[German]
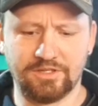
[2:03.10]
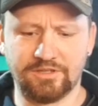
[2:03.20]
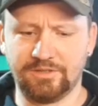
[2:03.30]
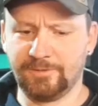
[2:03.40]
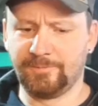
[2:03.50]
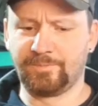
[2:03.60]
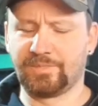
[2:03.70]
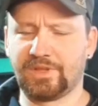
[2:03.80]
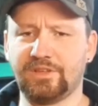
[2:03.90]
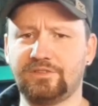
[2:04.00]
Äh,
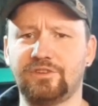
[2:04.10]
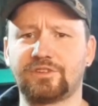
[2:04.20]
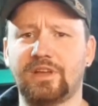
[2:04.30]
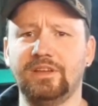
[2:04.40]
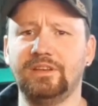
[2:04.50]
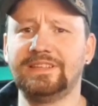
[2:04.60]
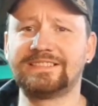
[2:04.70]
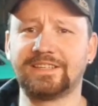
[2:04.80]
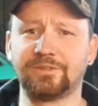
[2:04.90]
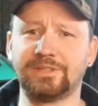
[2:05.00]
richtig geil,
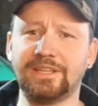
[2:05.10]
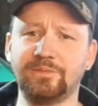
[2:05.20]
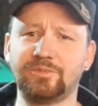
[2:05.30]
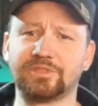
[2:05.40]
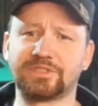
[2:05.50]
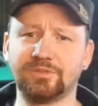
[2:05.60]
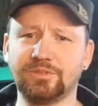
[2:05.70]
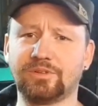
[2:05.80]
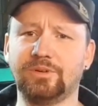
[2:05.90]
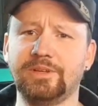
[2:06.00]
ist auch noch nicht immer so
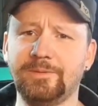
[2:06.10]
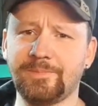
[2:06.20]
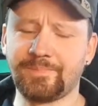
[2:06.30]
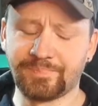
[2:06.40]
teuer.